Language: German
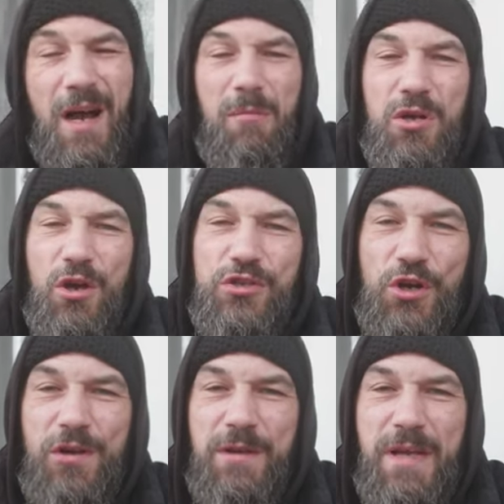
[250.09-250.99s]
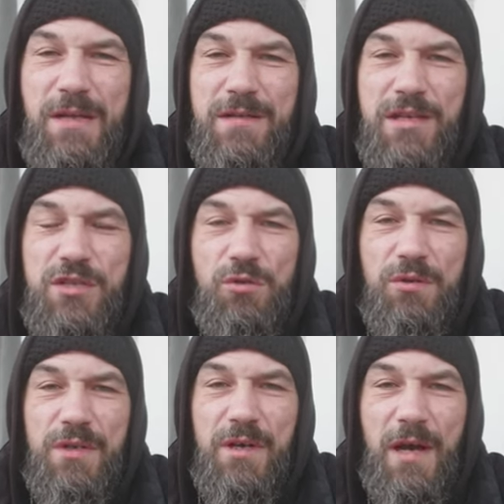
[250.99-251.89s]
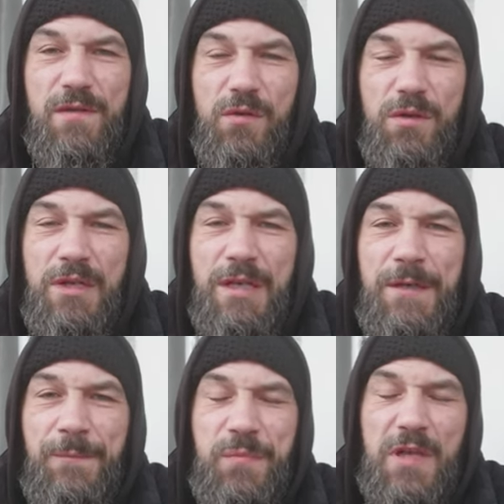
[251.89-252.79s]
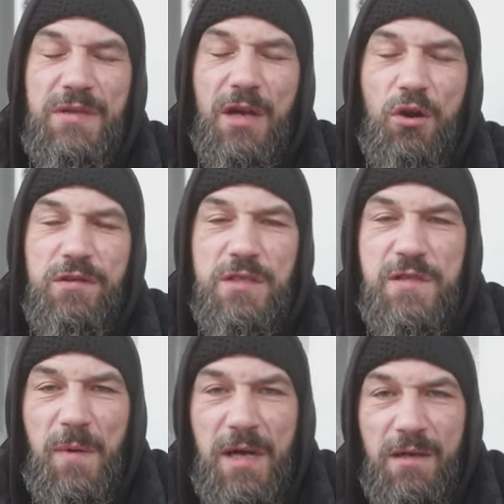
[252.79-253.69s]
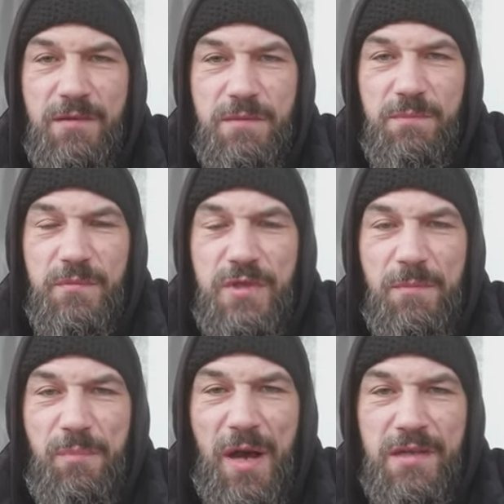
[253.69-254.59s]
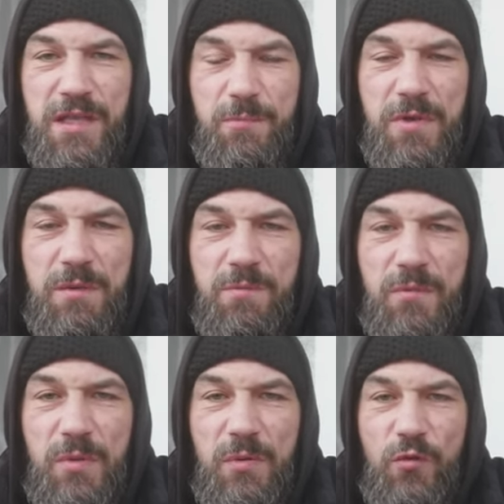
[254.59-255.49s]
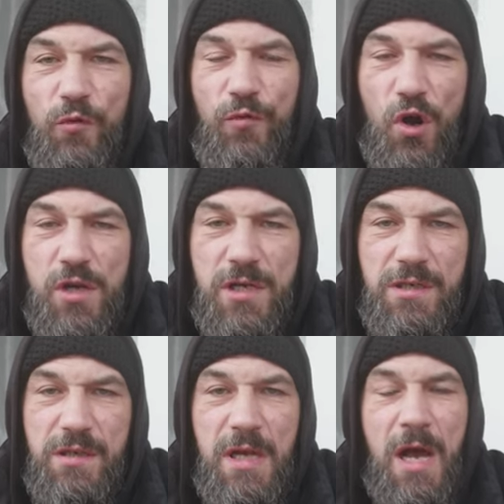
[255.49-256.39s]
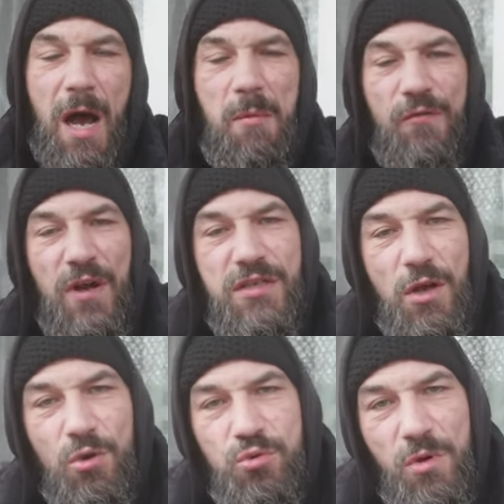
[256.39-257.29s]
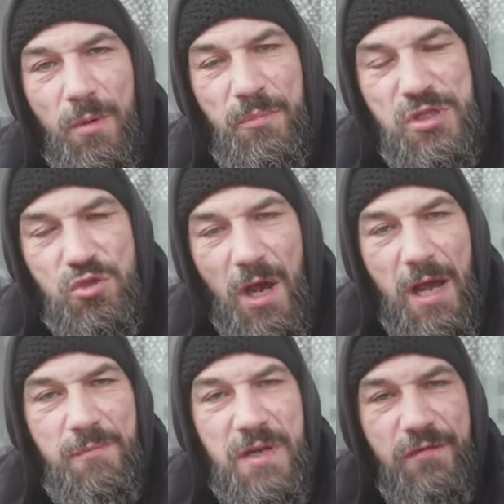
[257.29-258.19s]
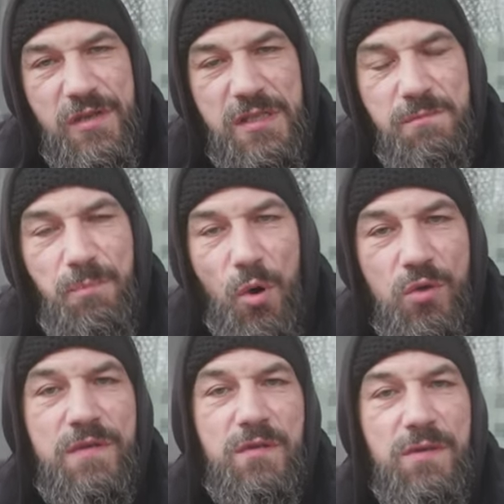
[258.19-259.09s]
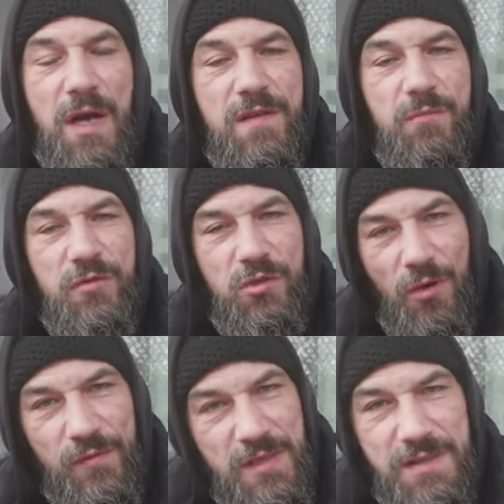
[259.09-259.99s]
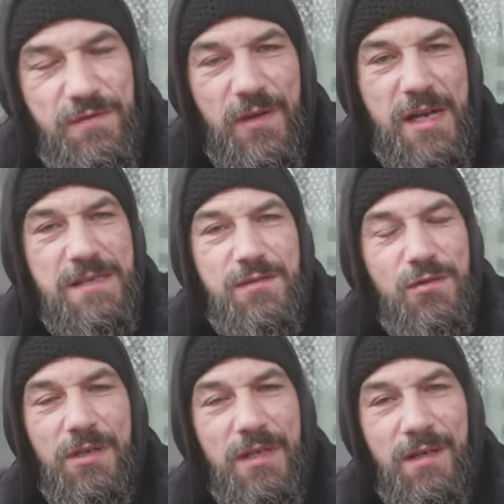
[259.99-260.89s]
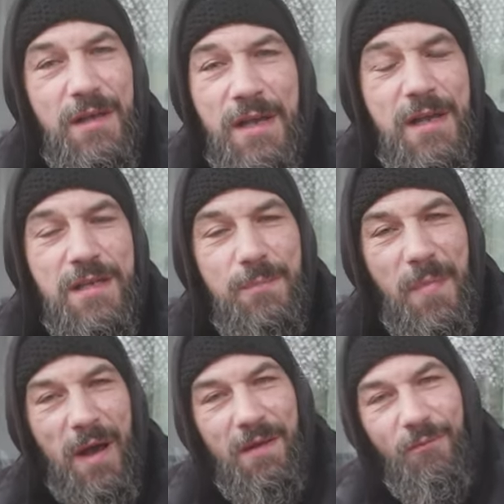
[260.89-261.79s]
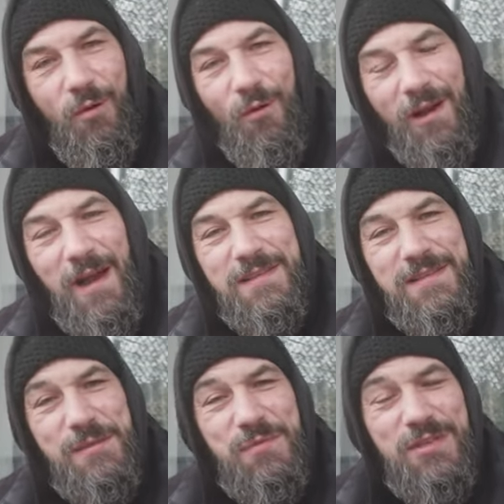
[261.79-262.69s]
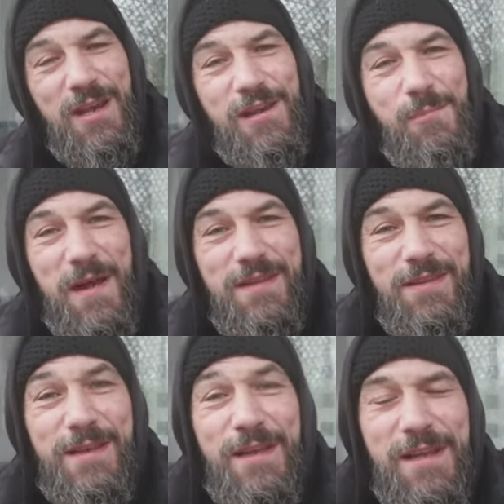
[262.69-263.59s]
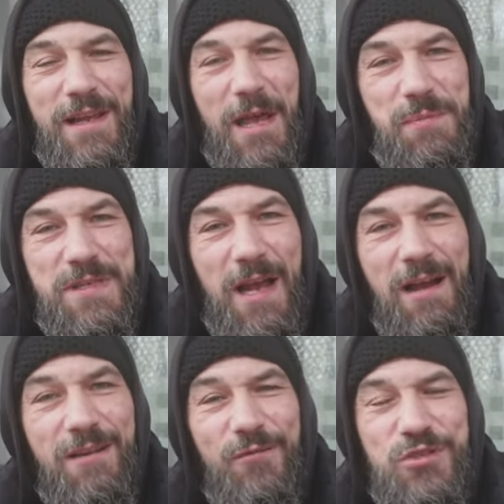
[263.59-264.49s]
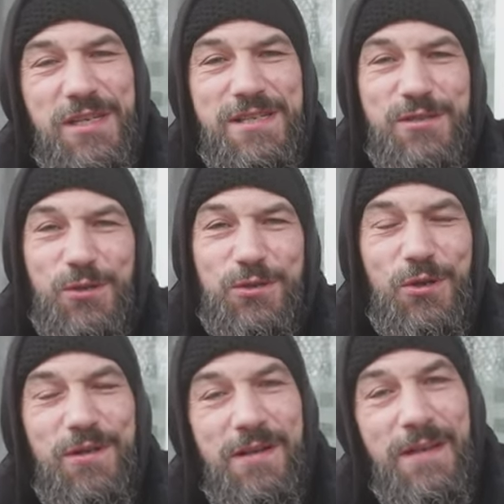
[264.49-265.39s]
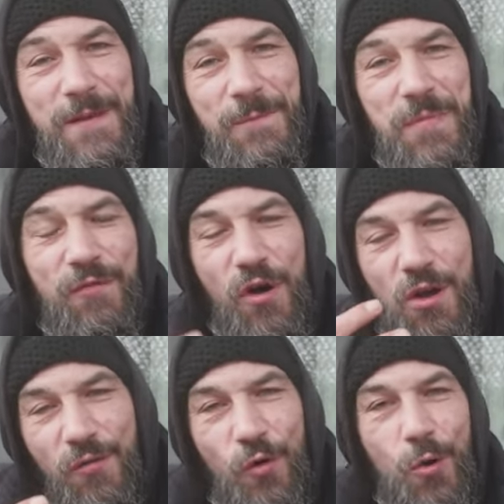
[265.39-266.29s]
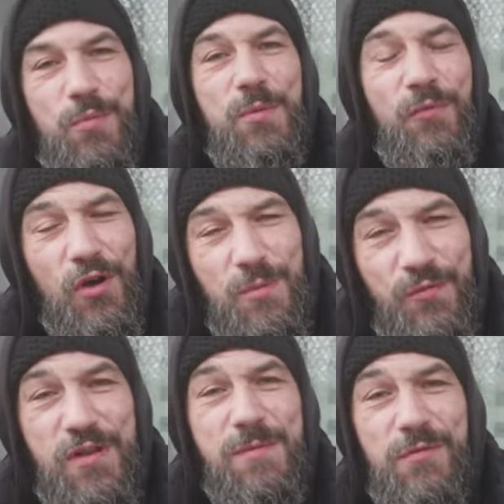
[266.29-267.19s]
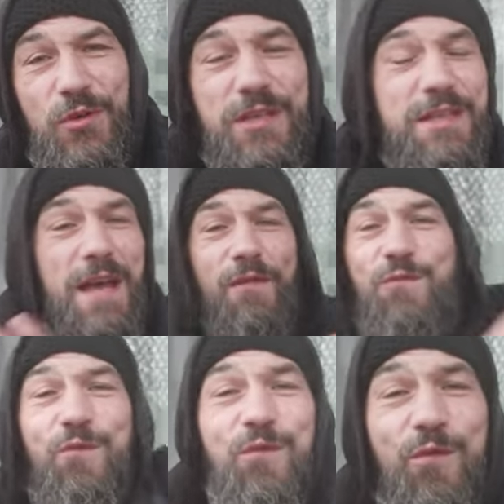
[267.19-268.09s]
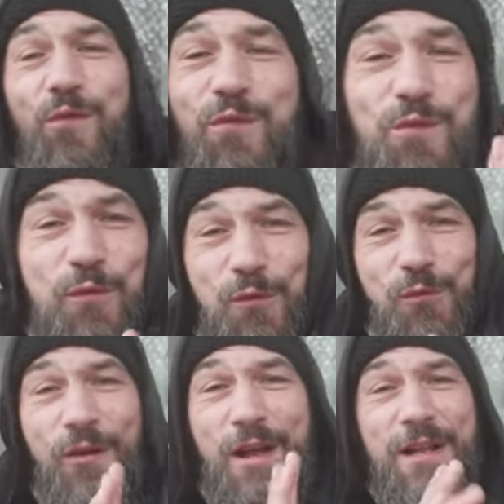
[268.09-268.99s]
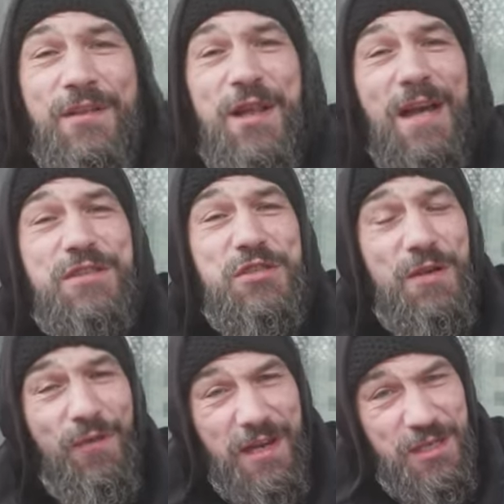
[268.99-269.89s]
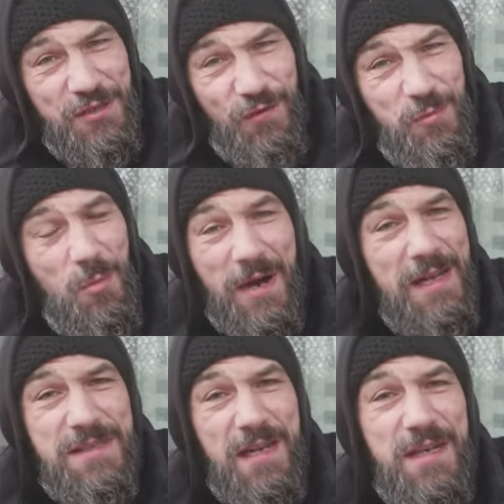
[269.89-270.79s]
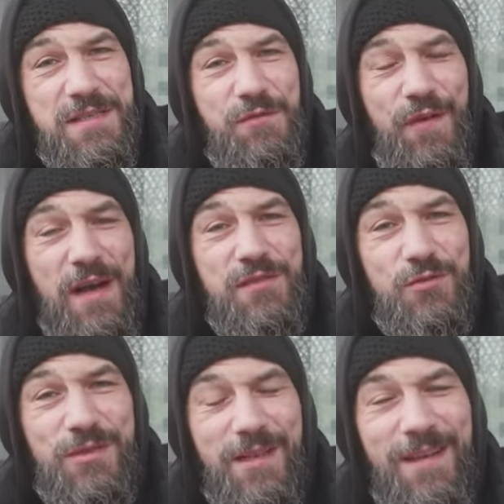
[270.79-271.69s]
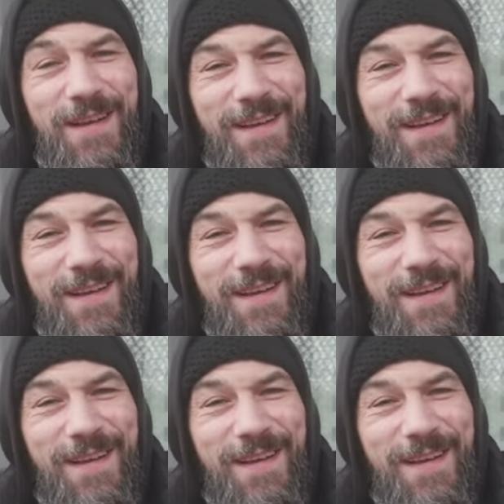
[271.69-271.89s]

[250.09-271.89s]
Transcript: Aber Leung Sheng eher nicht so. Ne? Also der konnte zwar den Paradigmen so folgen, aber vielleicht auch nur bis zu einem gewissen Punkt. So, ne? Also wir dürfen jetzt nicht vergessen, so, ne? Gib mal ein 78-jähriger Mann, krebskrank, verstehst du, so dünn, voll auf Opium, voll im Film, so, ne? Der der hat sich den Weichheitsfilm nochmal ganz anders gefahren. So, ne?